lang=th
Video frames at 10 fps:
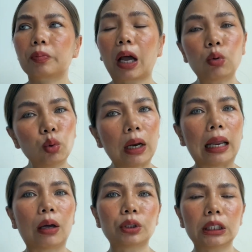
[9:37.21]
เขาดูแล
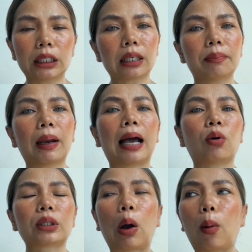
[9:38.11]
เราจริงๆหรือเปล่า
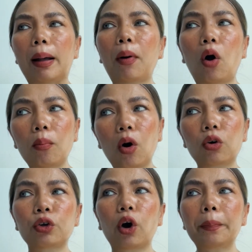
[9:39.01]
แต่ว่าพอมอง
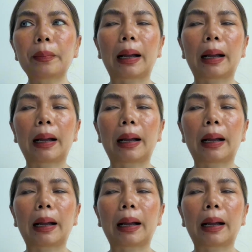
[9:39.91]
ย้อน